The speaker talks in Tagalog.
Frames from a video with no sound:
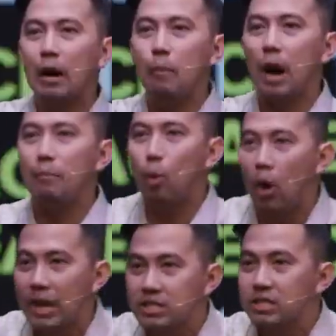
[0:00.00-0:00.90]
mga
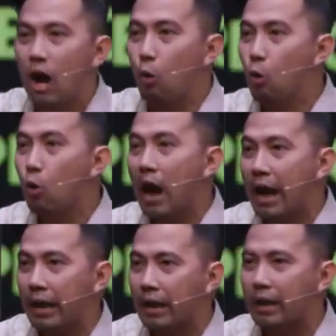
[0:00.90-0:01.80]
bukas na
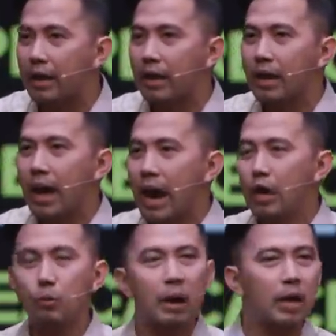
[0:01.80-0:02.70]
hukay.
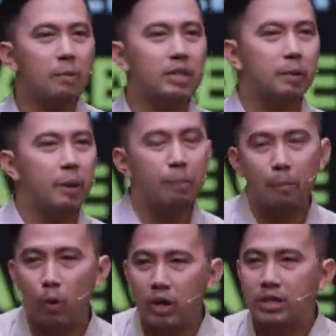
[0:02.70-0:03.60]
Ano bang ibig sabihin pag
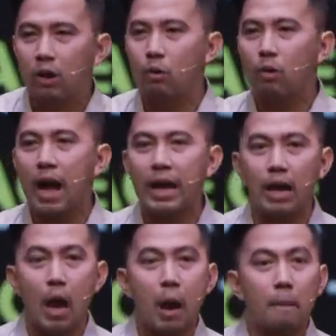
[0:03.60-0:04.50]
bukas ang hukay?
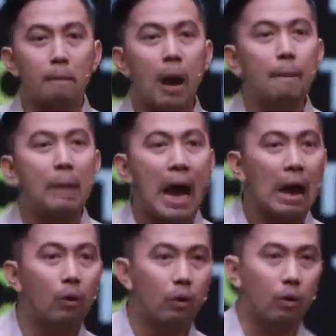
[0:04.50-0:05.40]

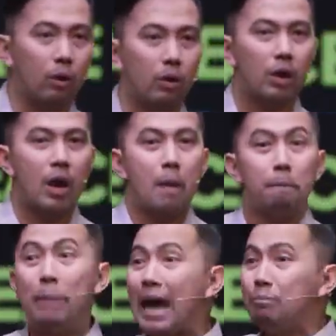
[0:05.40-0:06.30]
Mabaho. Bad